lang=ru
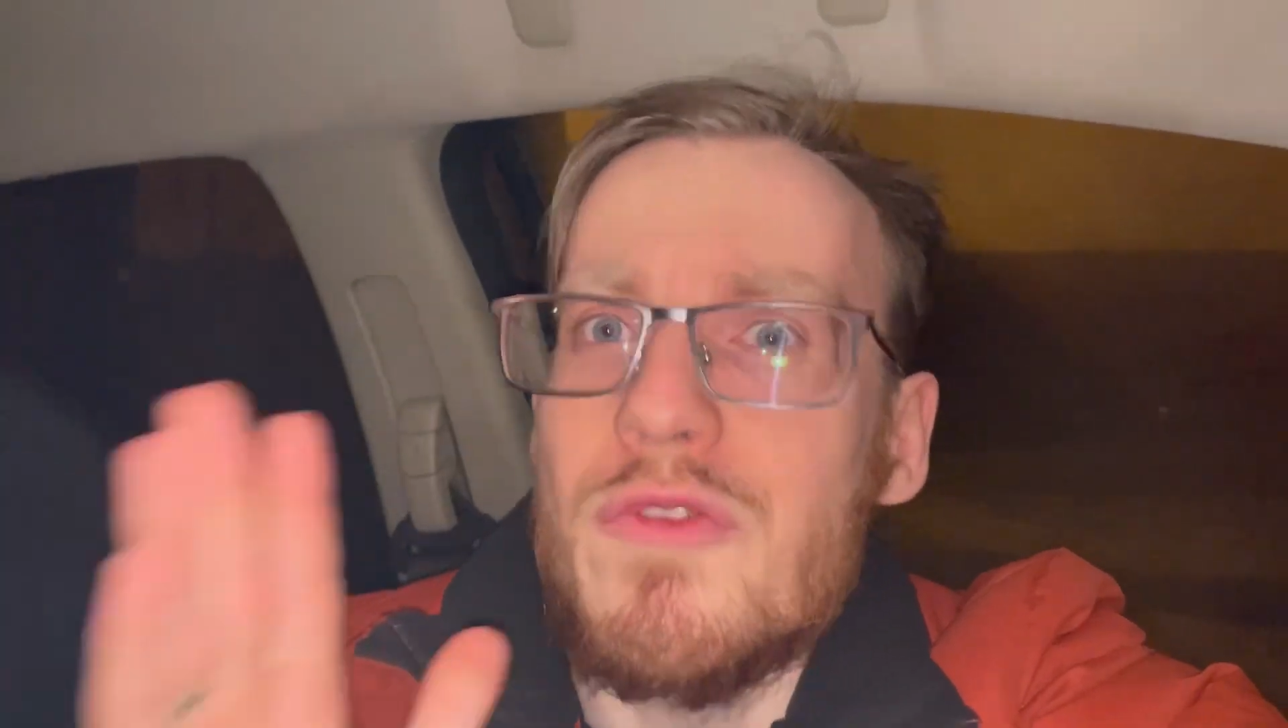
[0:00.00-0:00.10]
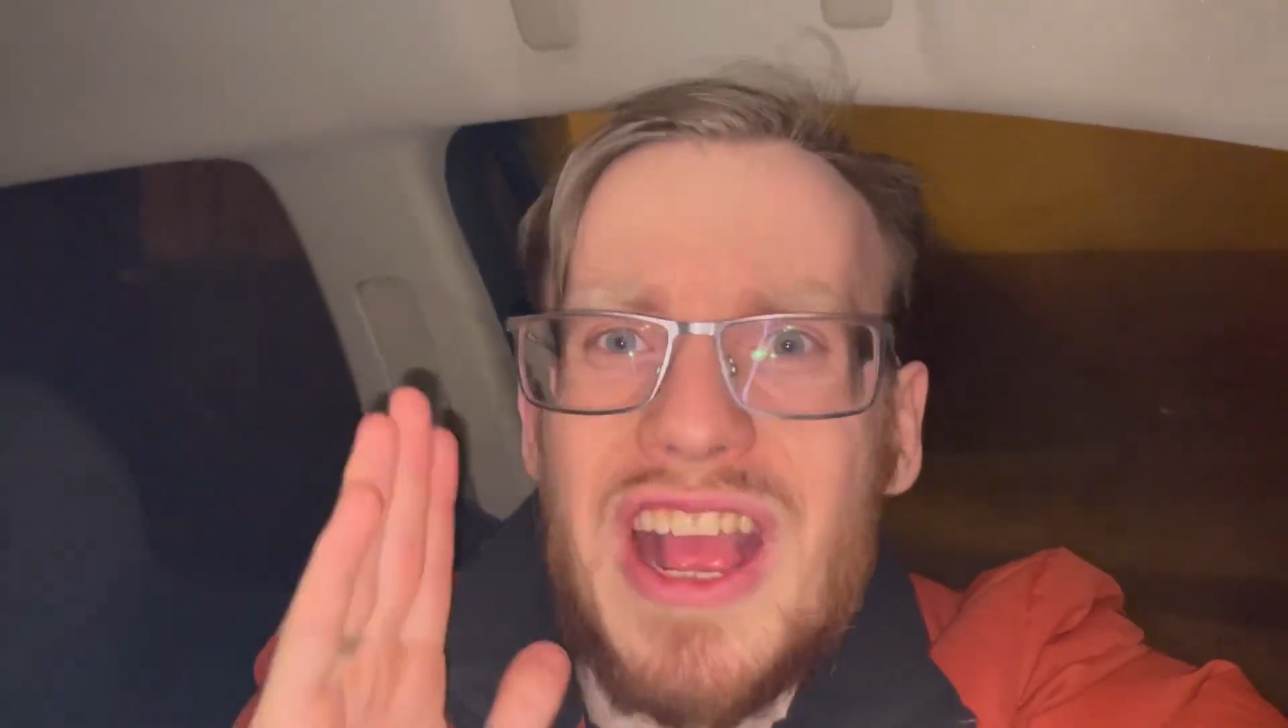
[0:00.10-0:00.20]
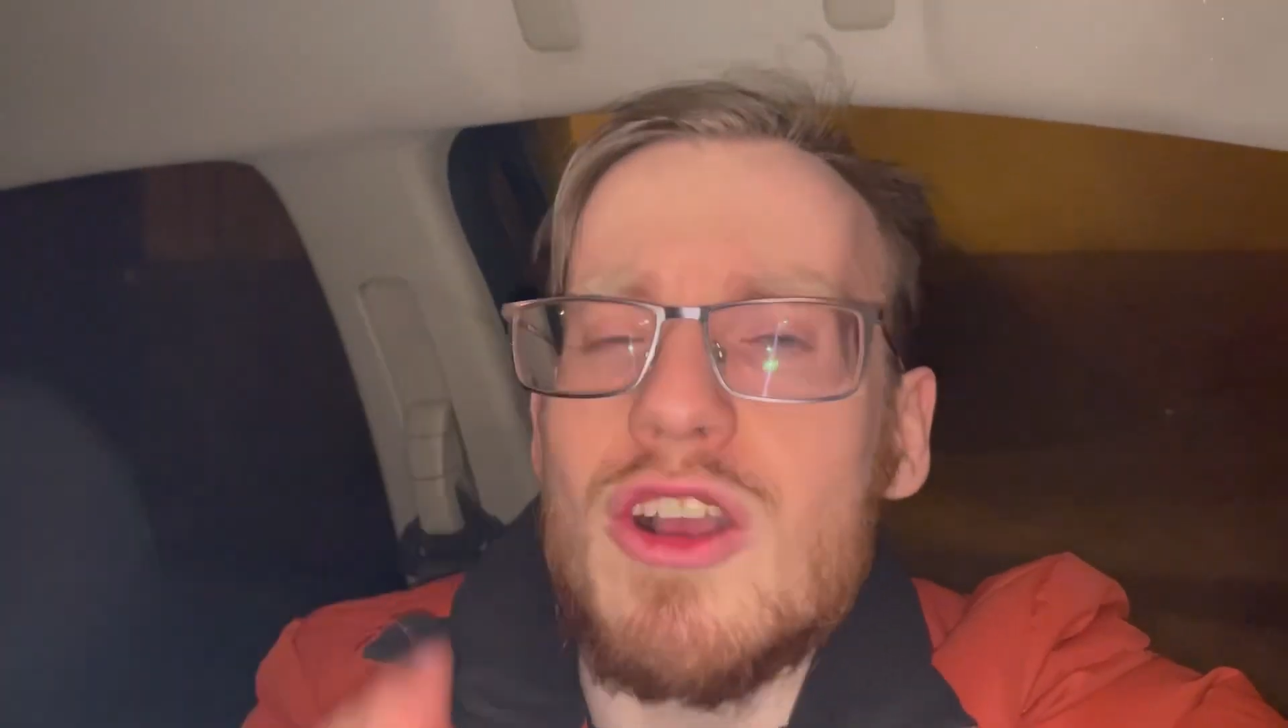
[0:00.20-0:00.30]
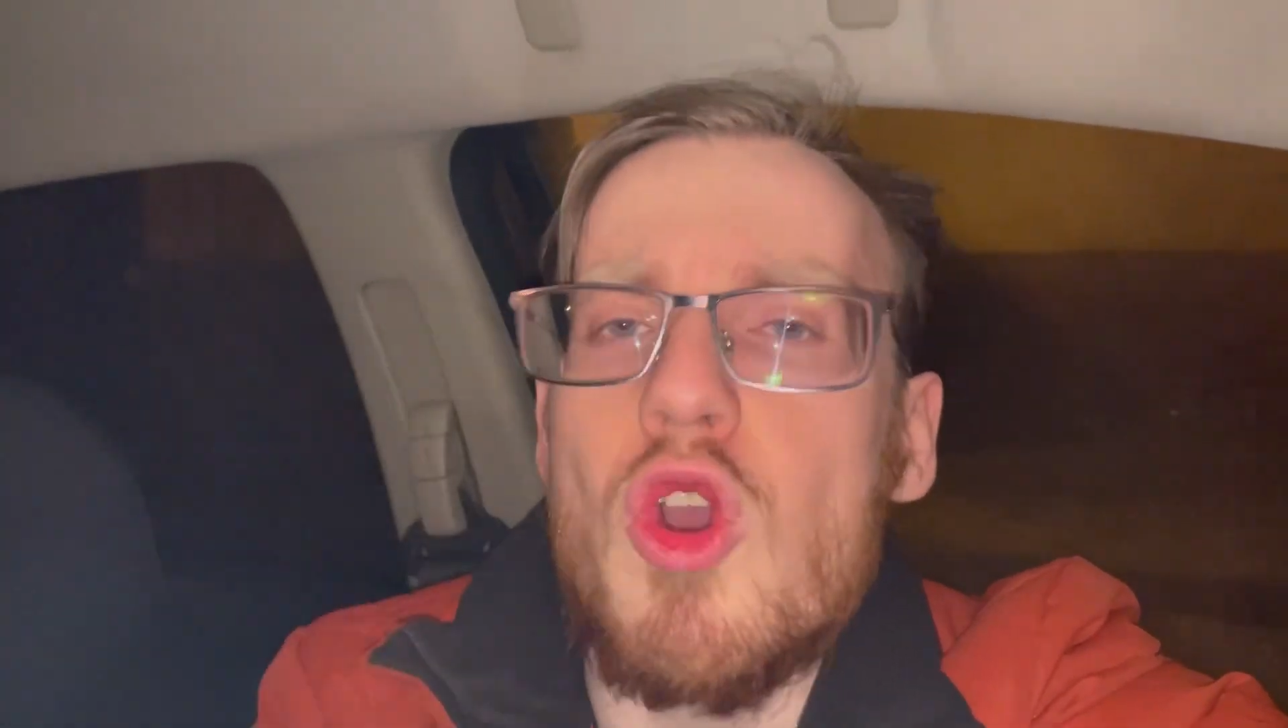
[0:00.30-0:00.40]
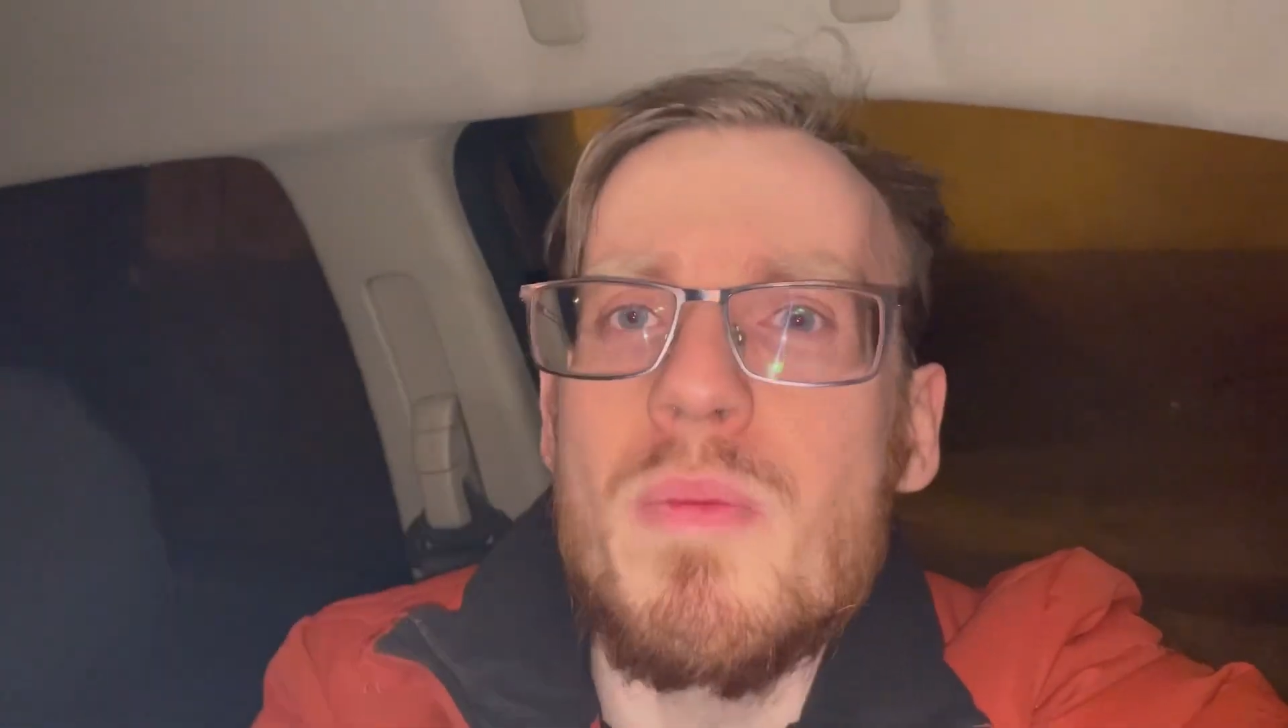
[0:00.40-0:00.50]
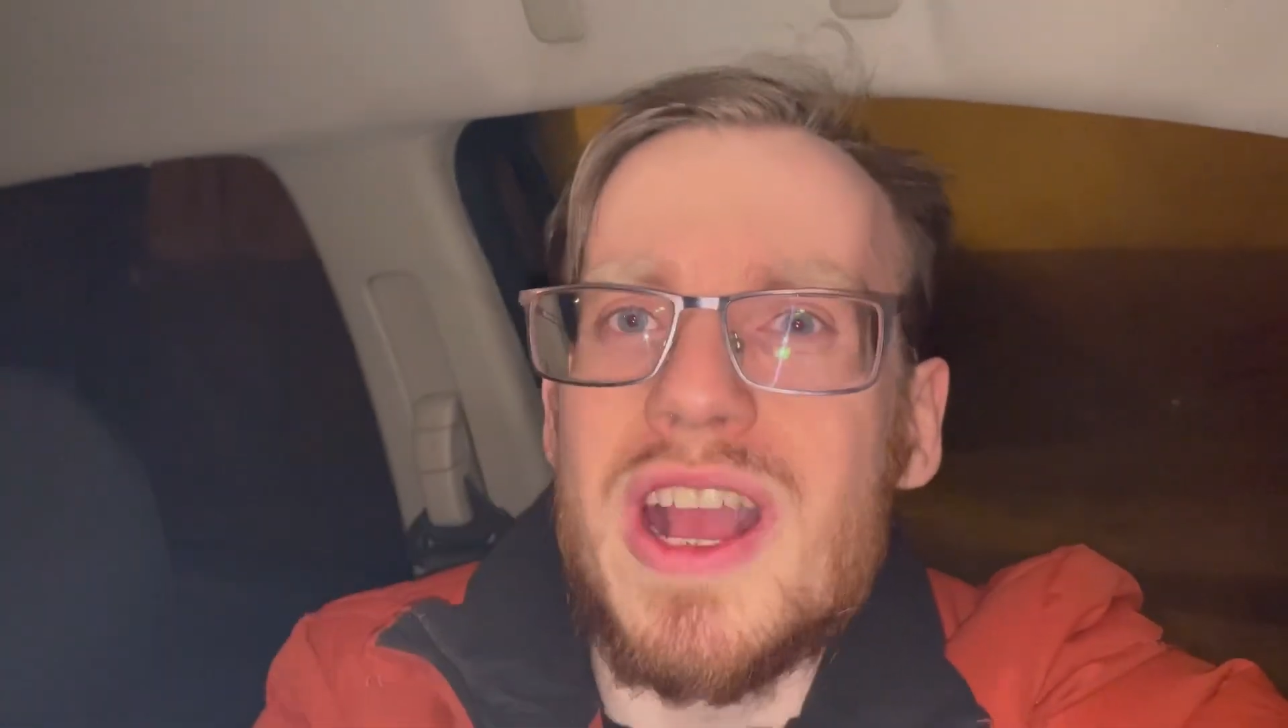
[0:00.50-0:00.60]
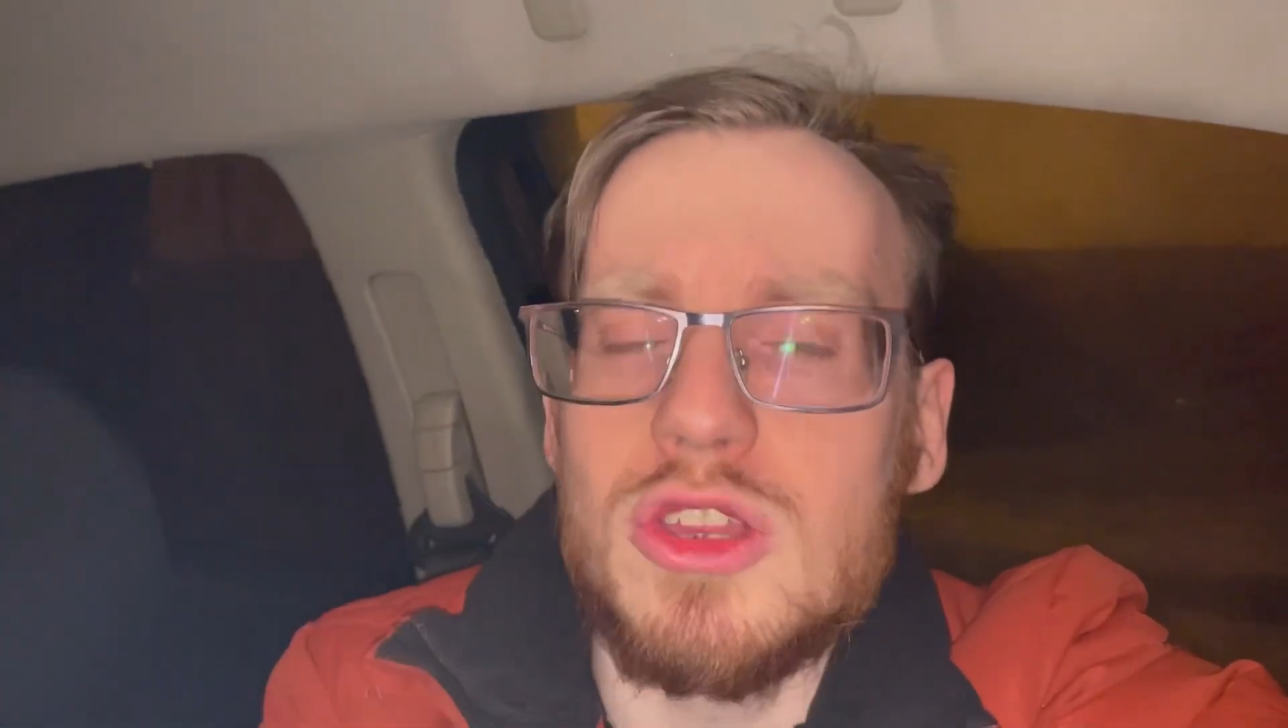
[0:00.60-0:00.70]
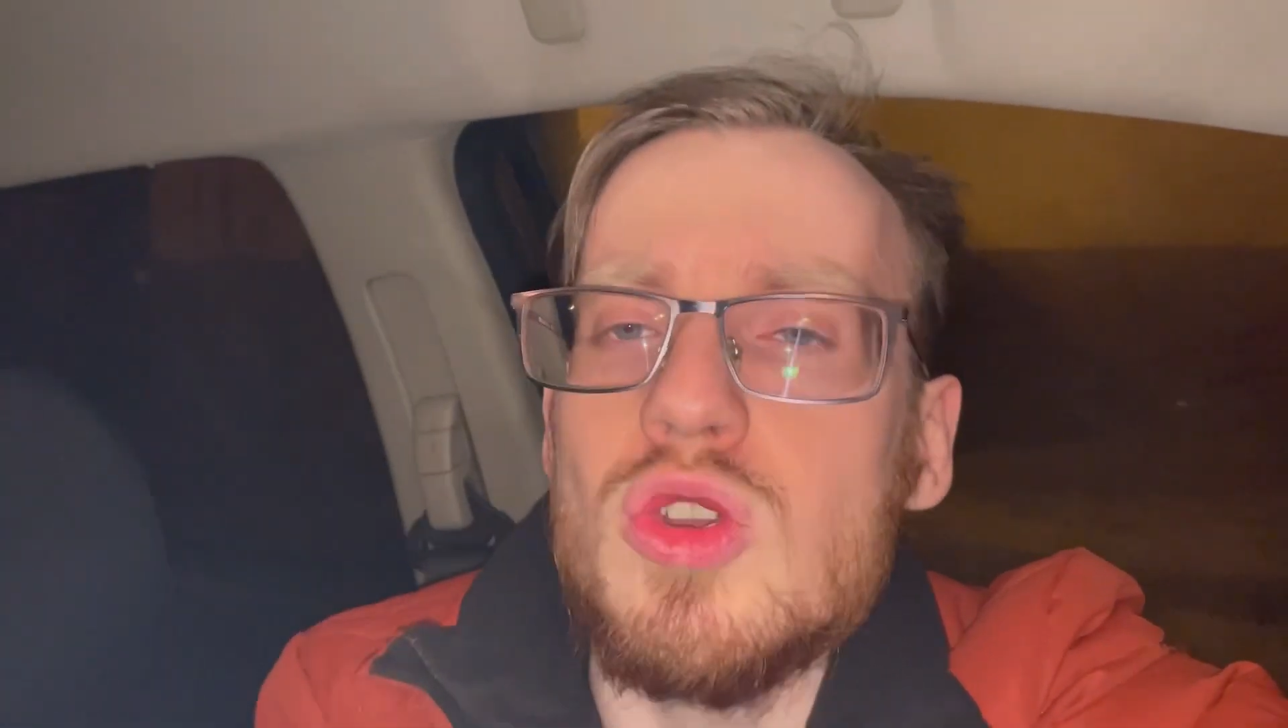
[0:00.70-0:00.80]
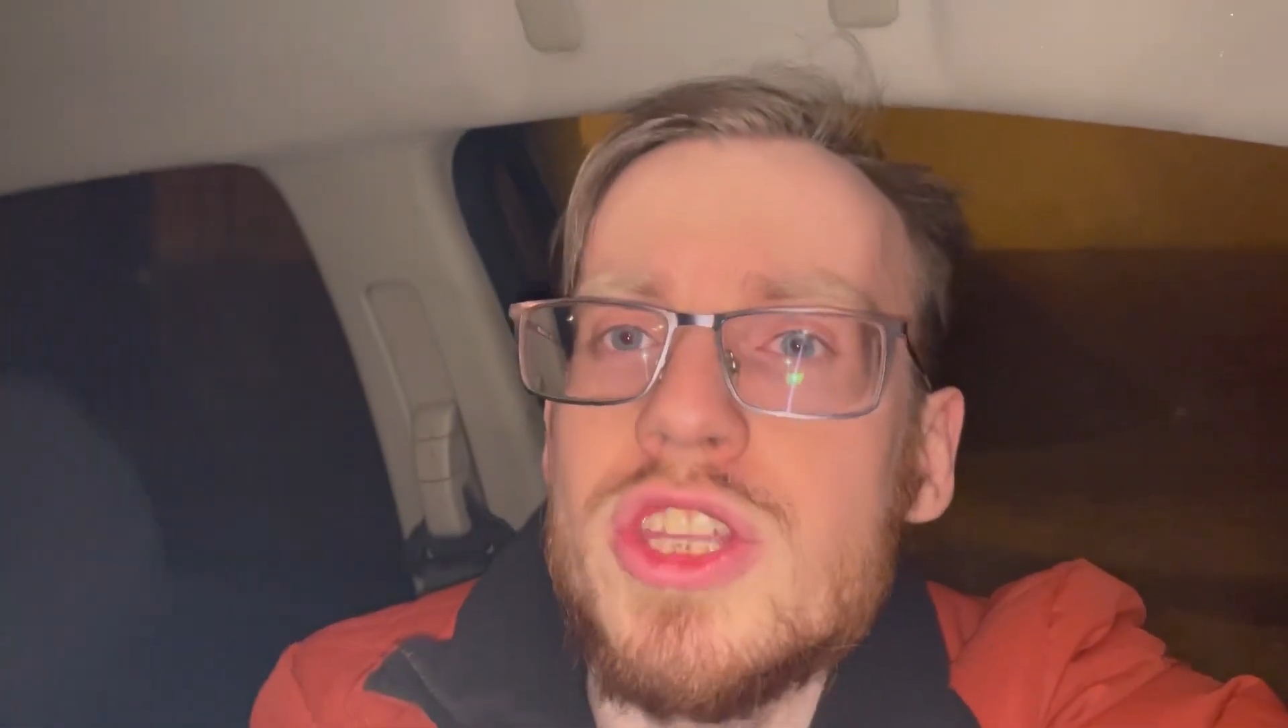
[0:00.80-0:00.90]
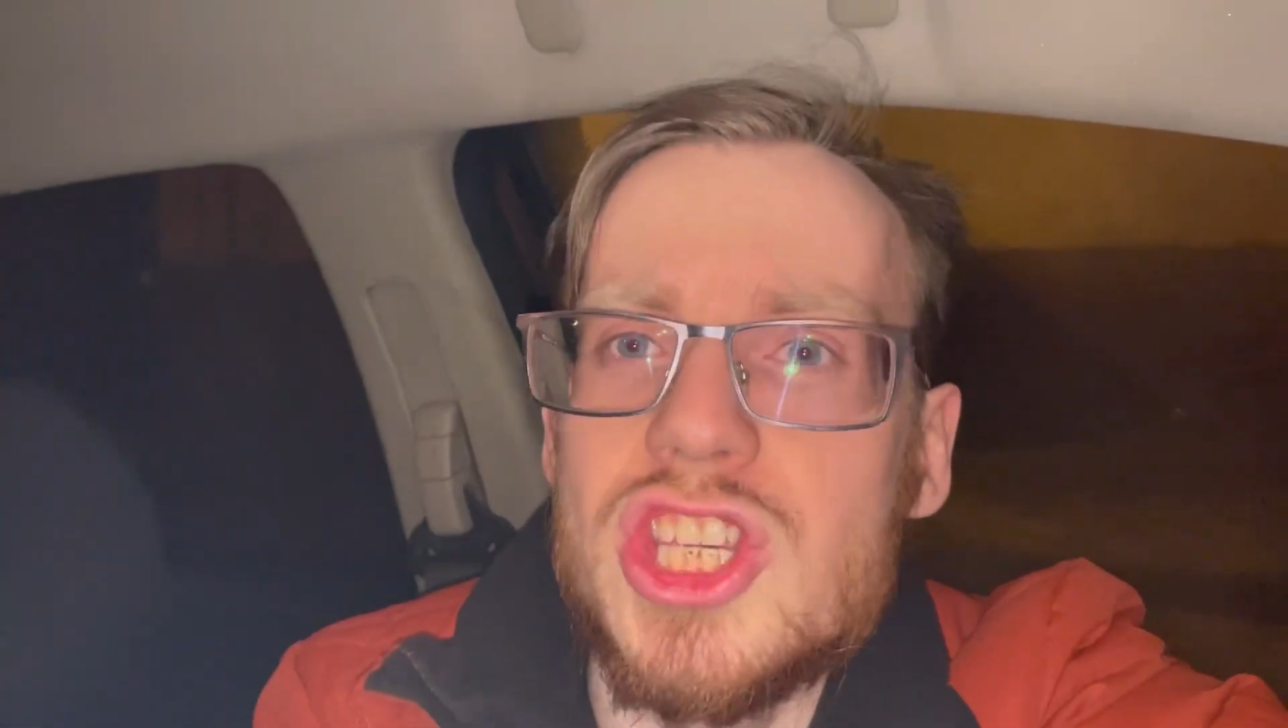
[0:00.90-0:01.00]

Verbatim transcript: В каком году